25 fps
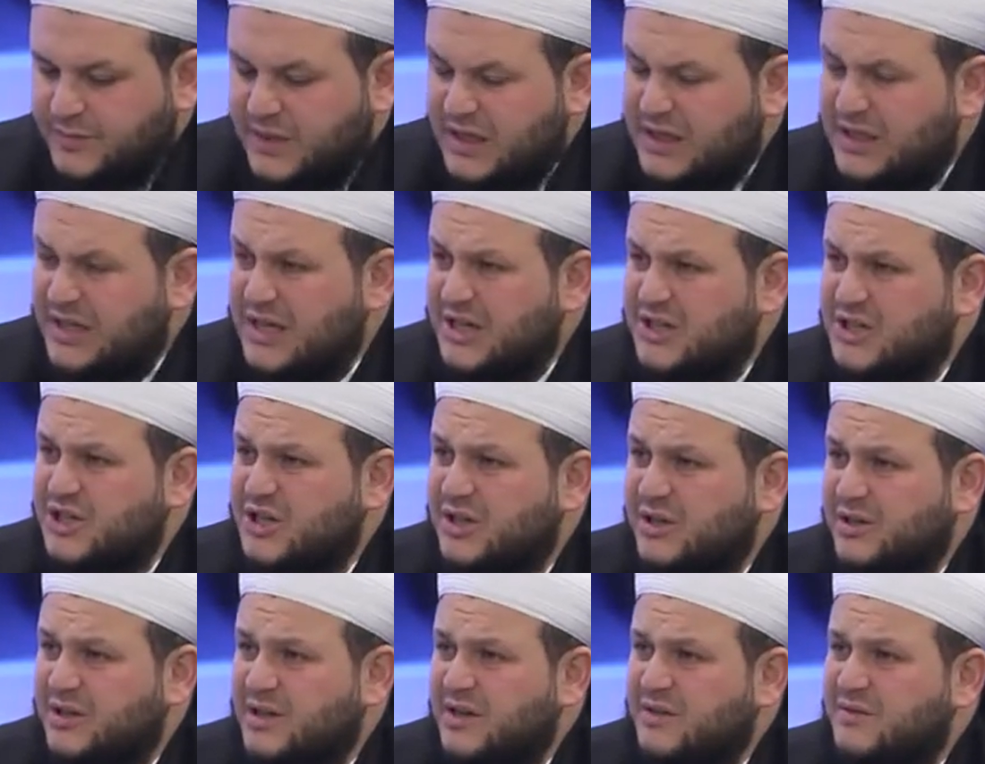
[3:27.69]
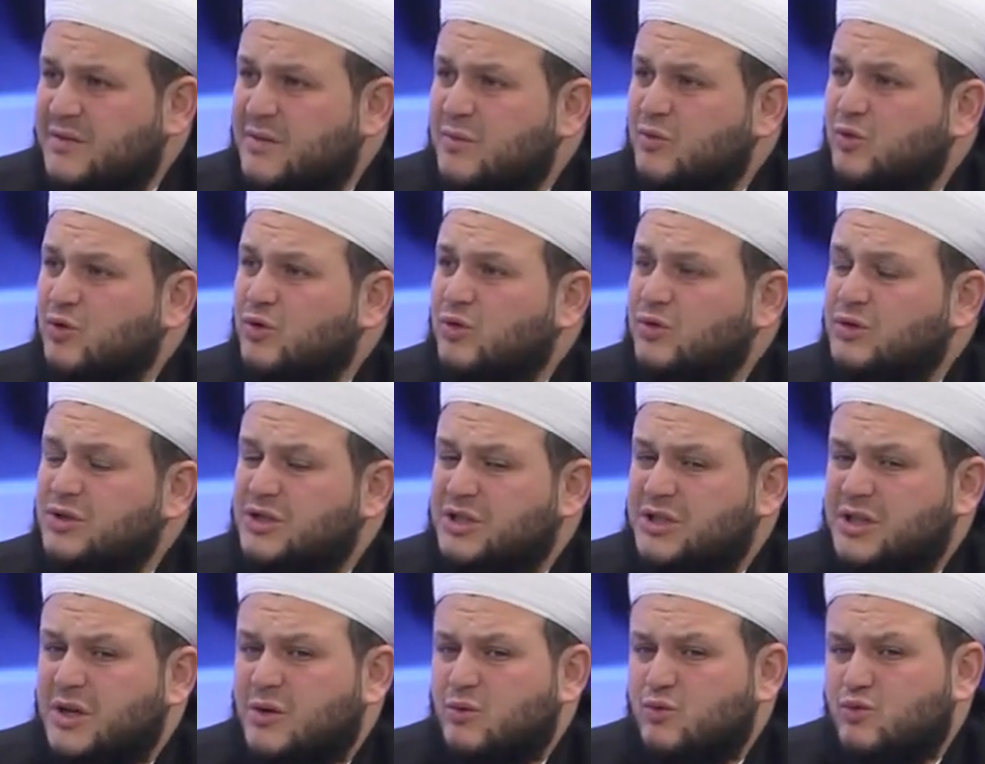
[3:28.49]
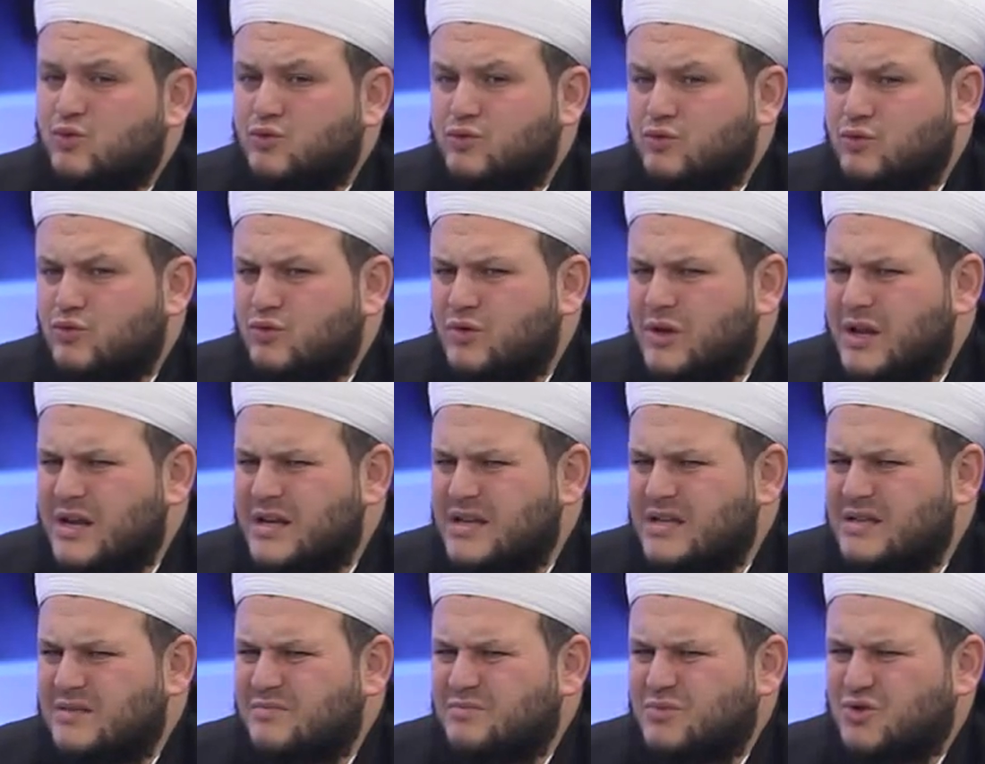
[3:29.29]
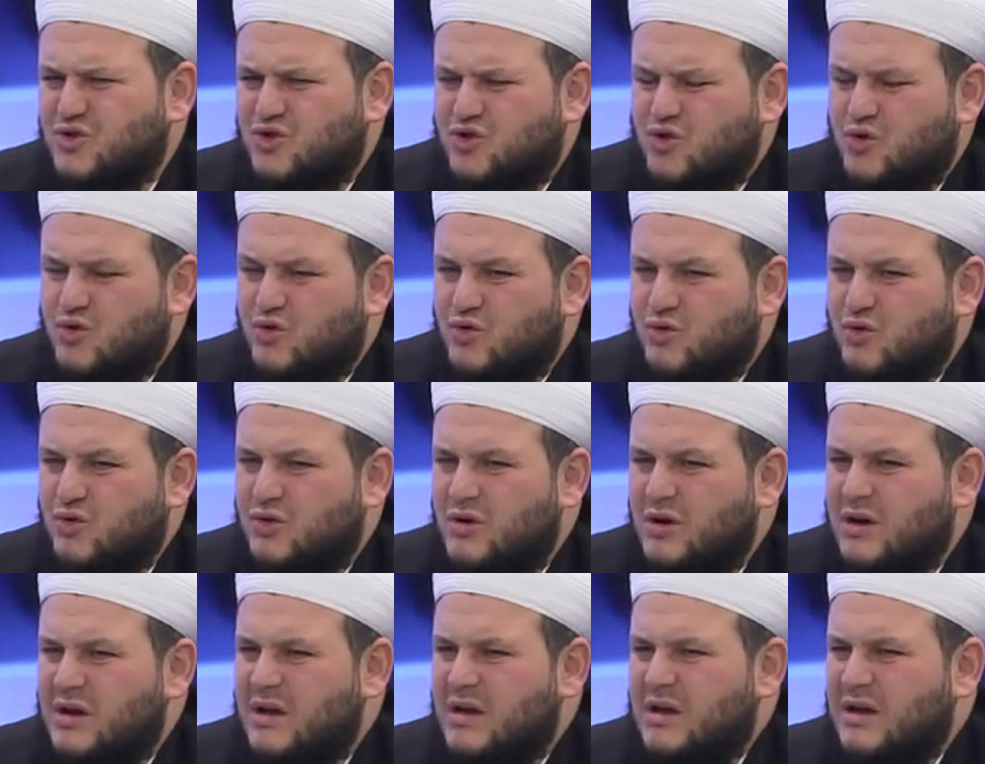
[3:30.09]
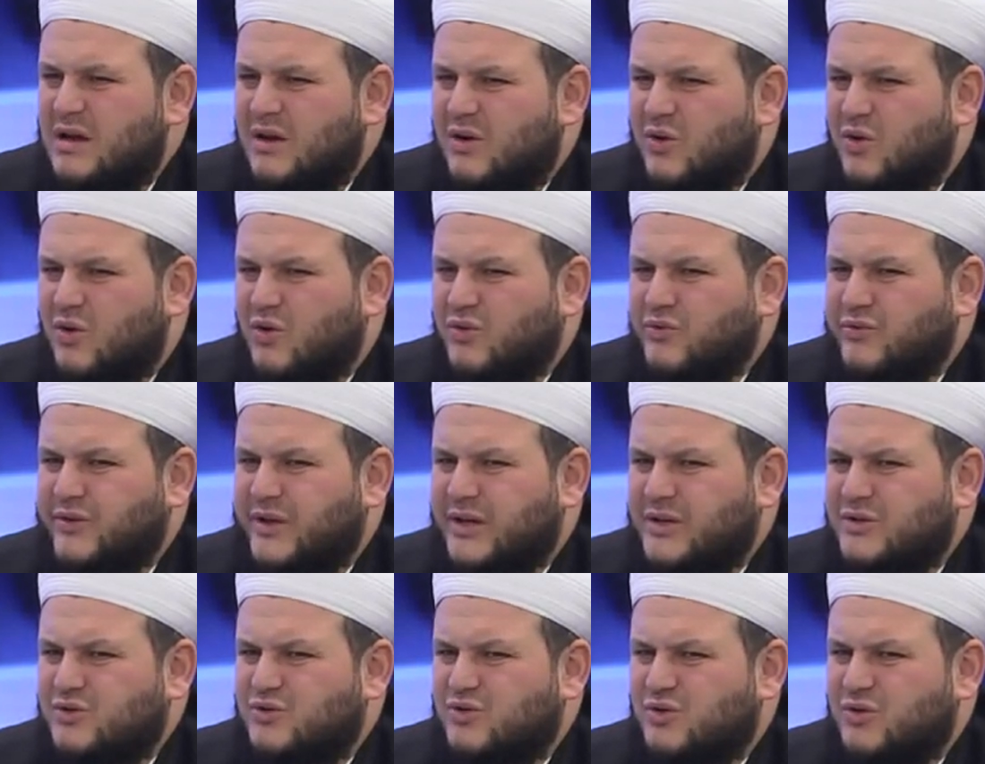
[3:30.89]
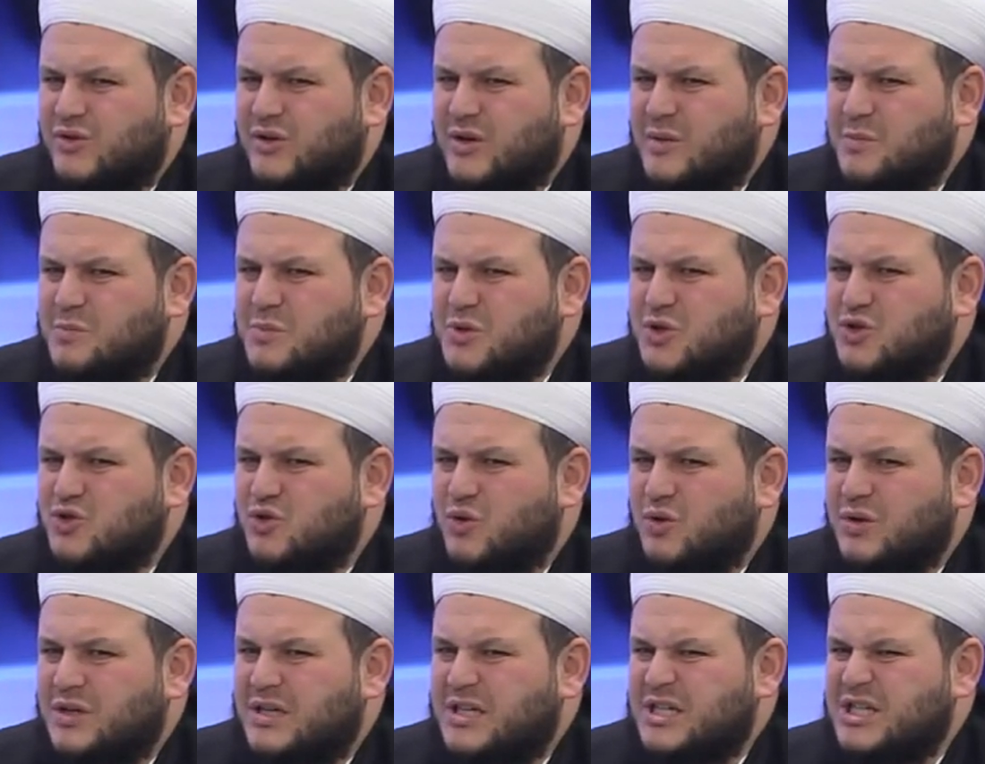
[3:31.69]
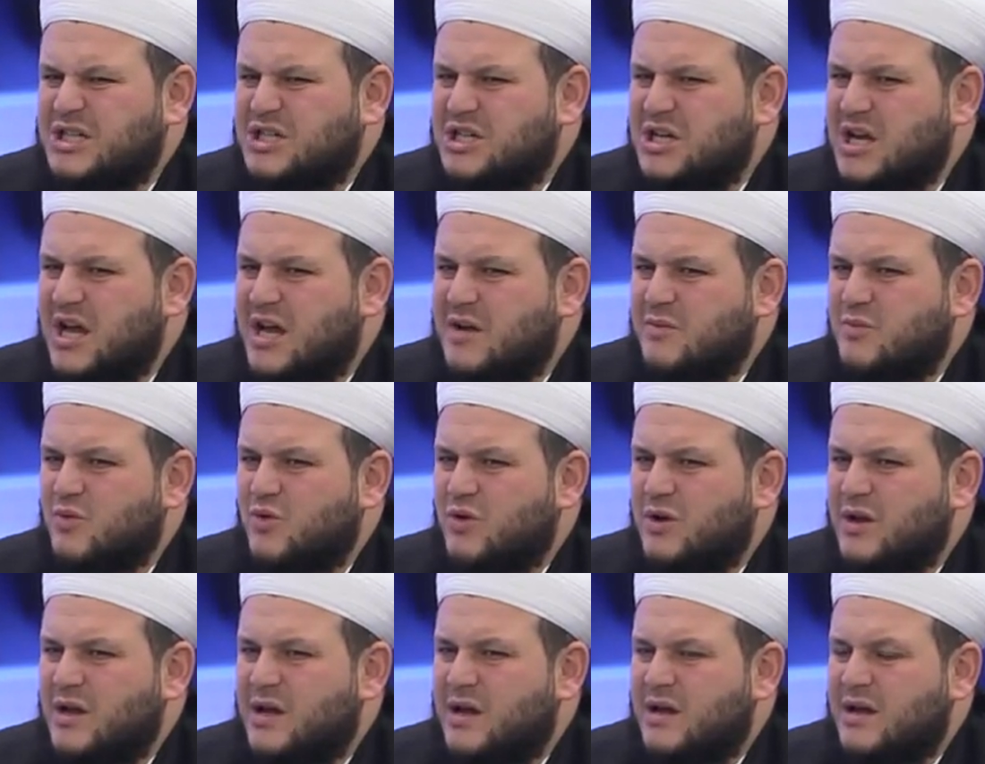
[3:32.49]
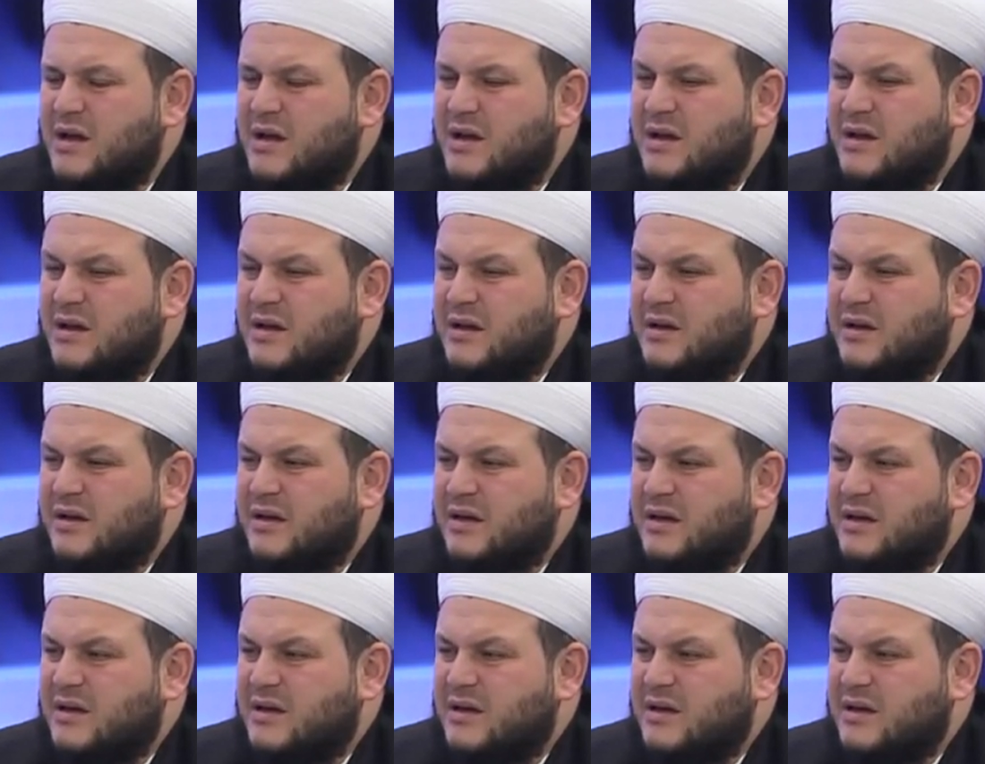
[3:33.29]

geçildi ve bugün işte ünlülerin birçoğu ondan sonra birçok kişiler böyle e,